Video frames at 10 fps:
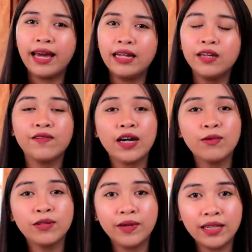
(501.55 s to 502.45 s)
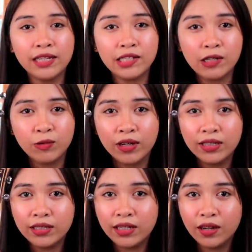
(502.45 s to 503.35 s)
And if I will rate the sound
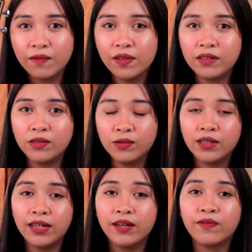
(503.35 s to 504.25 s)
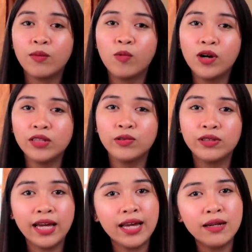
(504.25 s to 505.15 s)
quality of this ukulele from 1 to
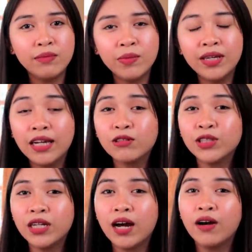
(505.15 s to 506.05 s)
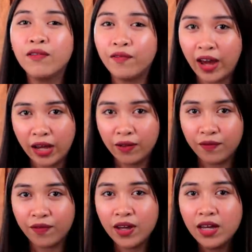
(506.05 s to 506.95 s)
10, bibigyan ko siya ng
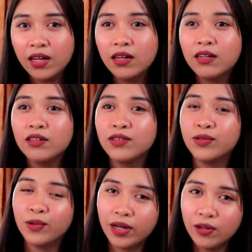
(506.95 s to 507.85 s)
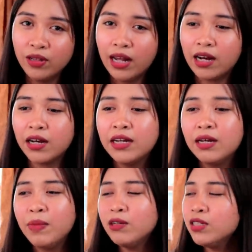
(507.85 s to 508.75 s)
5. So, ayun lang.
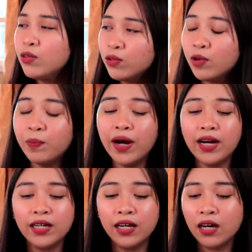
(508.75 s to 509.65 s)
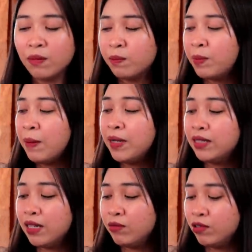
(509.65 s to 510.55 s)
Pero siguro pag uh,
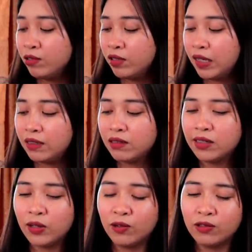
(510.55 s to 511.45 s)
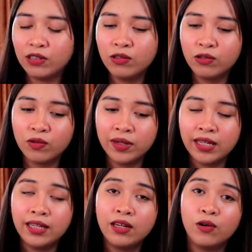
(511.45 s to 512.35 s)
papalitan mo yung strings na to, siguro
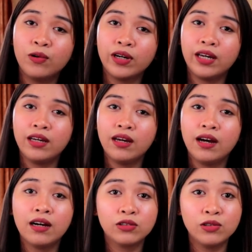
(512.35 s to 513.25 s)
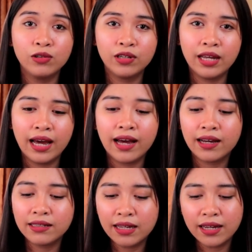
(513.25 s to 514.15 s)
magiging okay ang tunog niya.
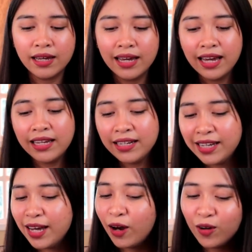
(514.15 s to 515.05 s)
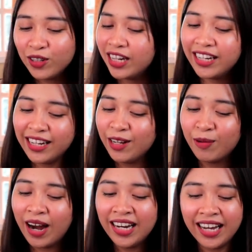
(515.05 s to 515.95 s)
Kasi hindi ako
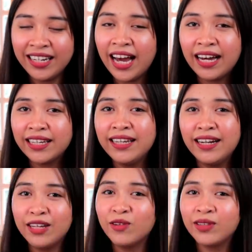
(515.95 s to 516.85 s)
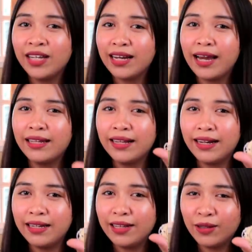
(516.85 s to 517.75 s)
naniniwala na Akila yung nilagay
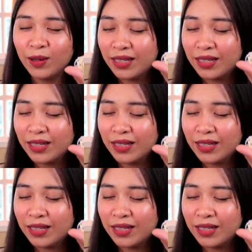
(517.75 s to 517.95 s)
nila dito.